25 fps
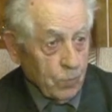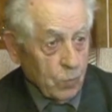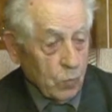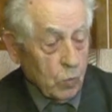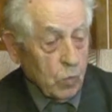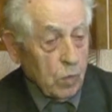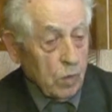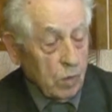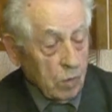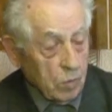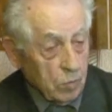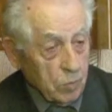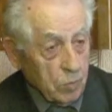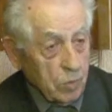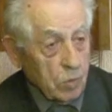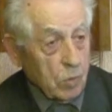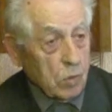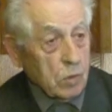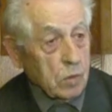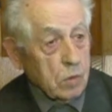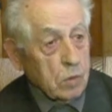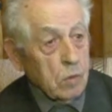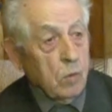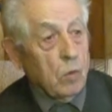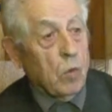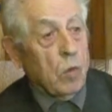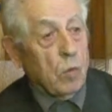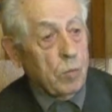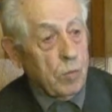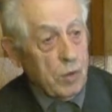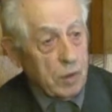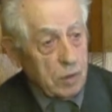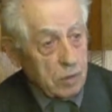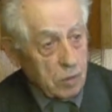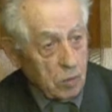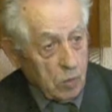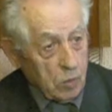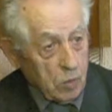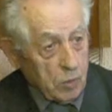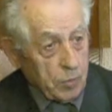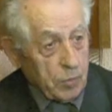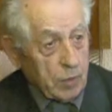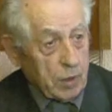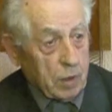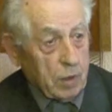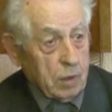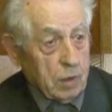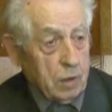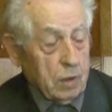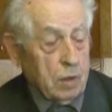Уголовно-Родского областного
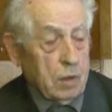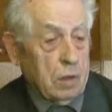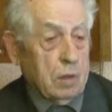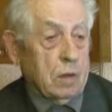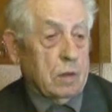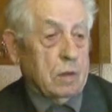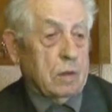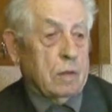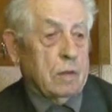аппарата, конечно.